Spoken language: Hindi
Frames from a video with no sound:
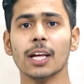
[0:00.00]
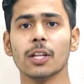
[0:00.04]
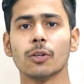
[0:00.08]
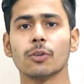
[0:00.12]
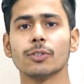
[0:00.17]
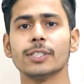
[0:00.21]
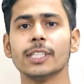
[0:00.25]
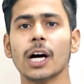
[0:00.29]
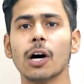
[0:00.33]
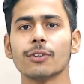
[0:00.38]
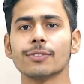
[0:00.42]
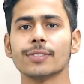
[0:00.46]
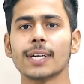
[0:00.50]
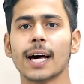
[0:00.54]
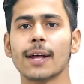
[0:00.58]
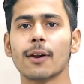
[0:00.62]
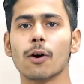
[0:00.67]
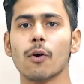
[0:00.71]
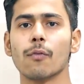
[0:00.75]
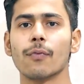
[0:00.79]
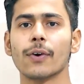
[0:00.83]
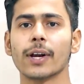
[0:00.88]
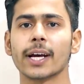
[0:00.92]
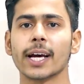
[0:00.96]
तो जाओ
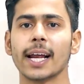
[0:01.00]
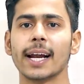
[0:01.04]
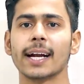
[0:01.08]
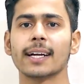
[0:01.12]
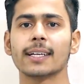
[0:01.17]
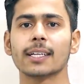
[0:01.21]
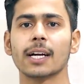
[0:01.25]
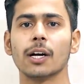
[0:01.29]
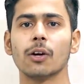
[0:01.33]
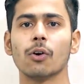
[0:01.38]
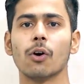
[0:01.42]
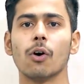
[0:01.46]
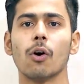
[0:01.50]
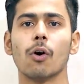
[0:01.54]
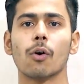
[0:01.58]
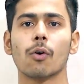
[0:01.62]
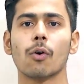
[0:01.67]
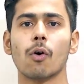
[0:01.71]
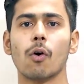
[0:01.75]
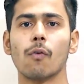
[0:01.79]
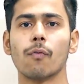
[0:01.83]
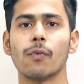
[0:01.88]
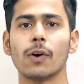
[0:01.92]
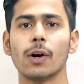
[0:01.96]
सारे ऑफर कलेक्ट कर लो और
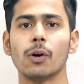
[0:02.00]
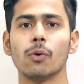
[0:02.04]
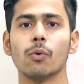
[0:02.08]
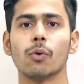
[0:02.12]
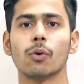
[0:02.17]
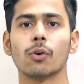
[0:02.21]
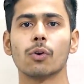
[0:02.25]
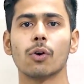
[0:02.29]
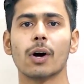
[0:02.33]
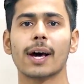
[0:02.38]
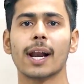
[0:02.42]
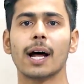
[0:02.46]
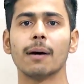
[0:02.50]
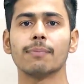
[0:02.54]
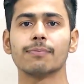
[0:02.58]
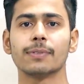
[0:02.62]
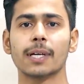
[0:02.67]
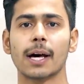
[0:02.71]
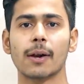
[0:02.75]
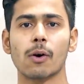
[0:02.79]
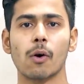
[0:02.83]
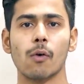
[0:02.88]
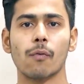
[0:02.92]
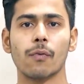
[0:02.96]
ऑफर लूट लो अगर आप
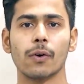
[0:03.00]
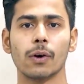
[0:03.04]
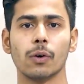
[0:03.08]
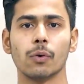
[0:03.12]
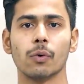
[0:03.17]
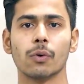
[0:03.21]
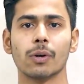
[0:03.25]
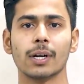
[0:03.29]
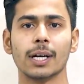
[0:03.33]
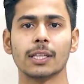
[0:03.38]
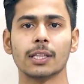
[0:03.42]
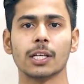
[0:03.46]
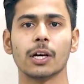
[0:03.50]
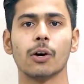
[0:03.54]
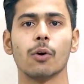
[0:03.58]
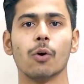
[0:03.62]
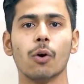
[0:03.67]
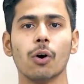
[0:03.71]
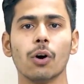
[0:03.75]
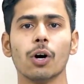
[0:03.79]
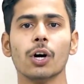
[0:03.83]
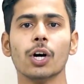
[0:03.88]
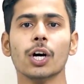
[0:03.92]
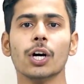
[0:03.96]
सारे ऑफर लूट लेते
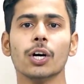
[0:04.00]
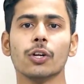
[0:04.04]
हो